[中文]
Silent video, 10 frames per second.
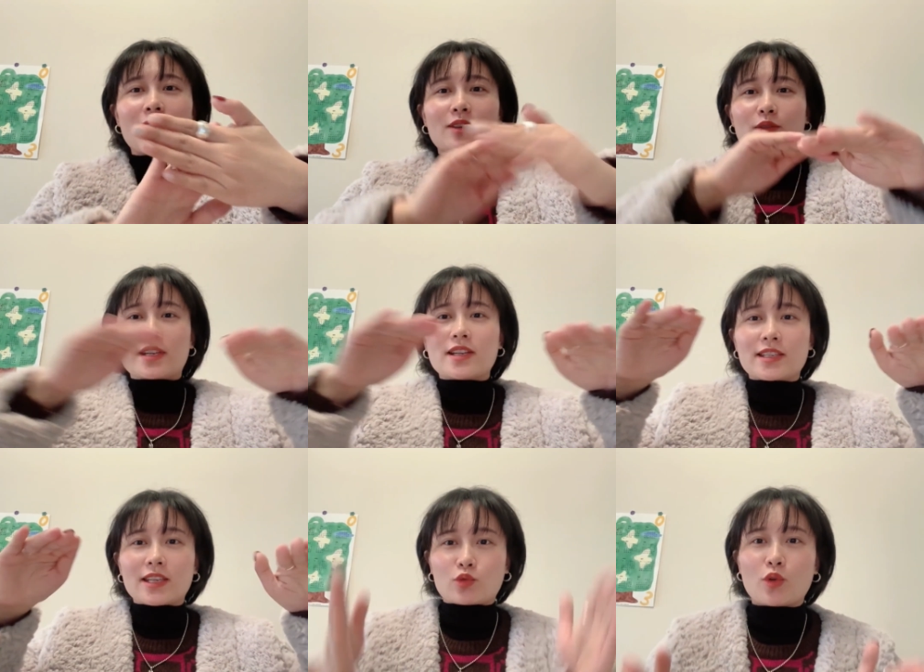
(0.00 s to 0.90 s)
有一个
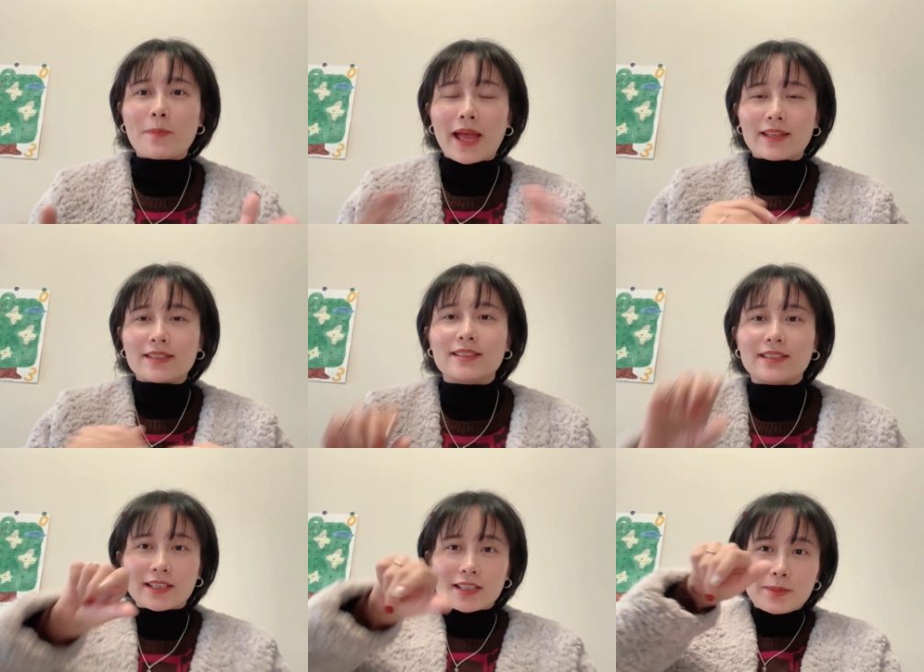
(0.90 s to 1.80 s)
小桌板，
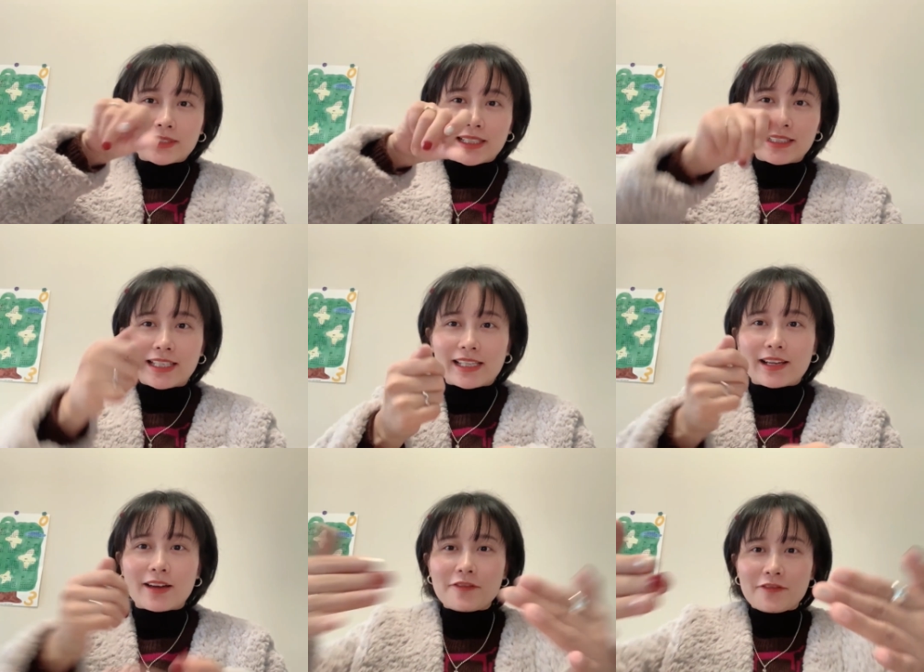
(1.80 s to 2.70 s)
你可以把它拧
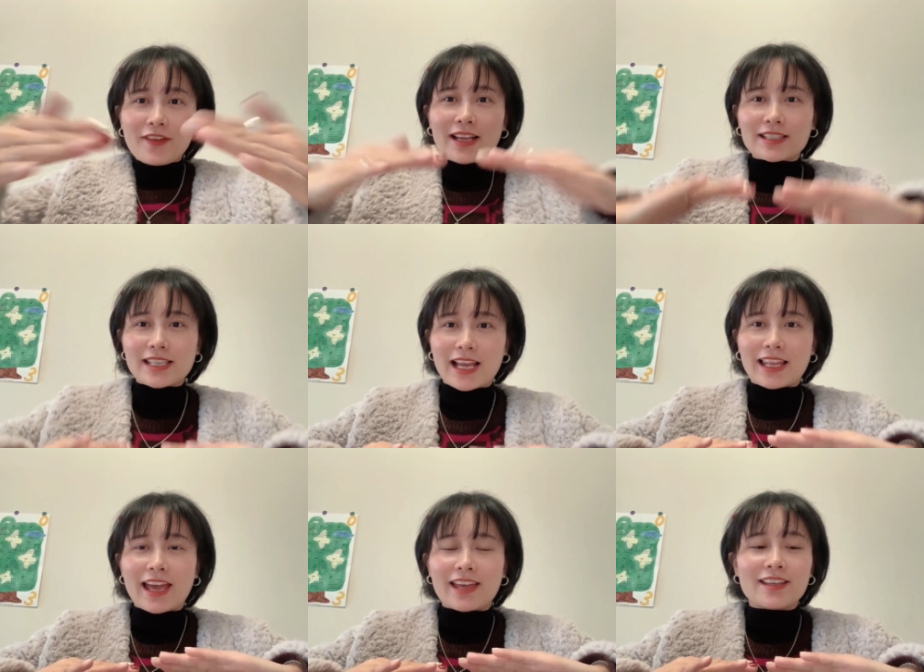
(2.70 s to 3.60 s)
了放下
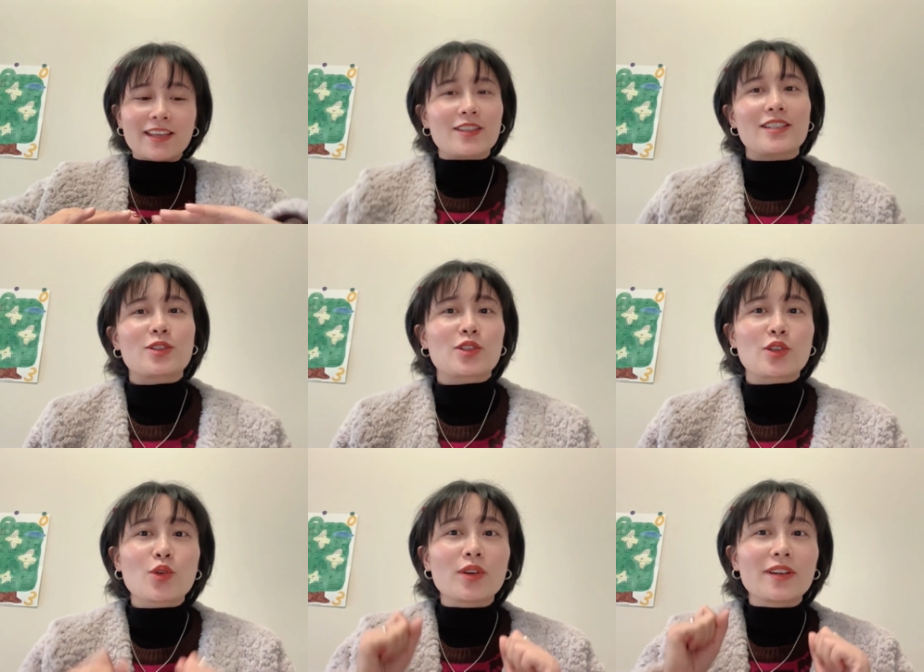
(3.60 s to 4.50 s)
来，
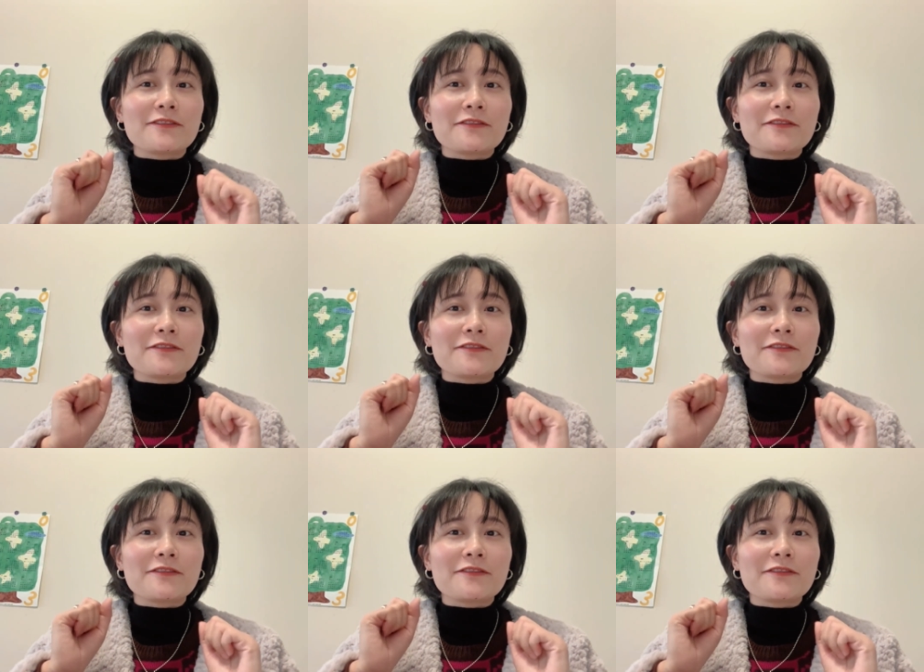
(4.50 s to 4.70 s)
就跟